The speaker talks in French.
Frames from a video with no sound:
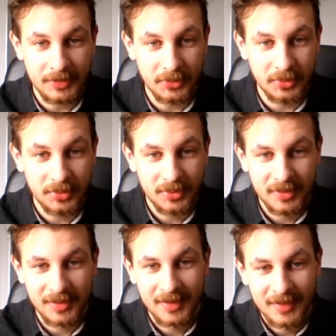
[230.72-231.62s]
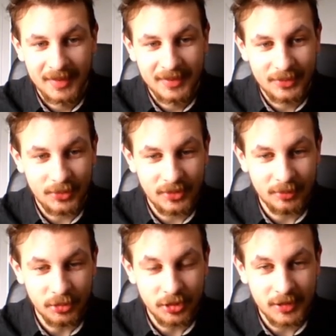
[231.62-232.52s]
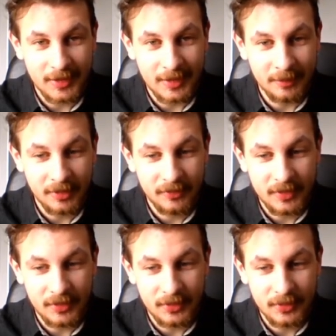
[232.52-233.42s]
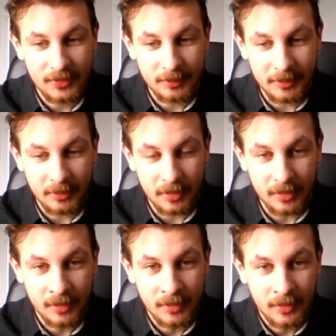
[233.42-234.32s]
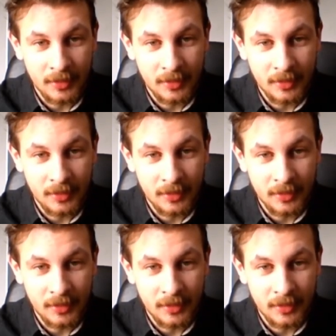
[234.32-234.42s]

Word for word: c'est tout. Ce dimanche-là, il n'y aura pas de vidéo. Et puis voilà.